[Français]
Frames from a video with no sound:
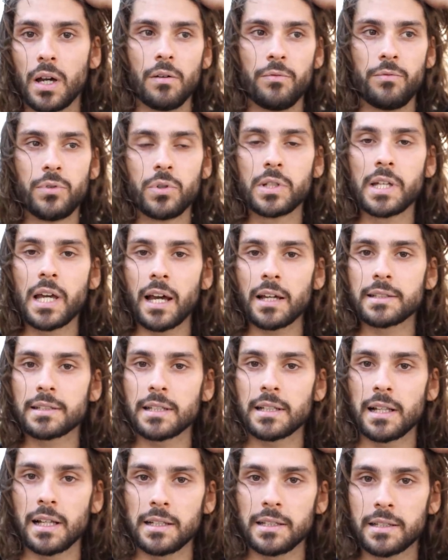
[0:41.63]

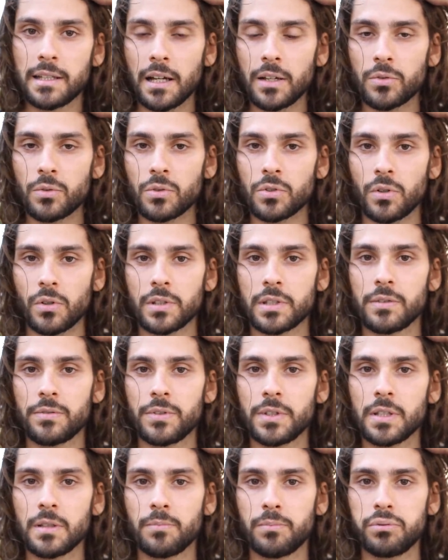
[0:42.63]
vulgariser de la littérature
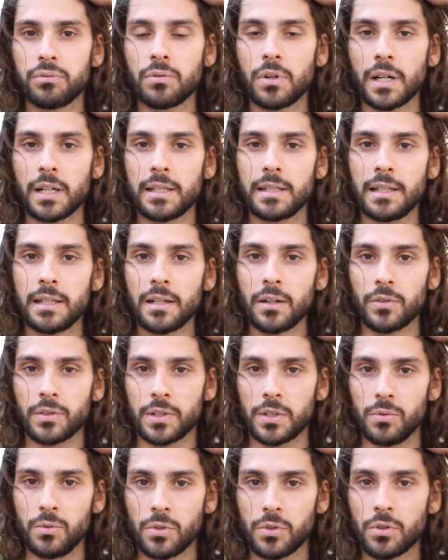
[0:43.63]
scientifique pour aider en
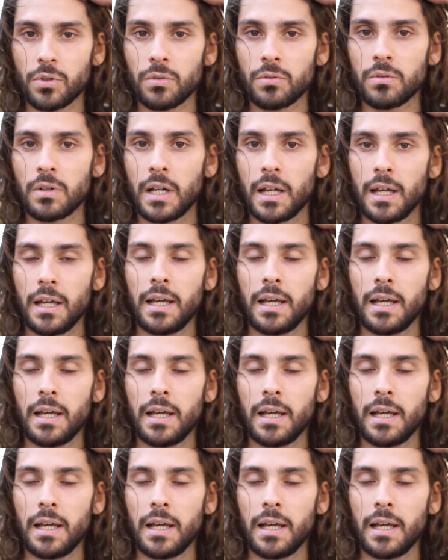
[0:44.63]
séduction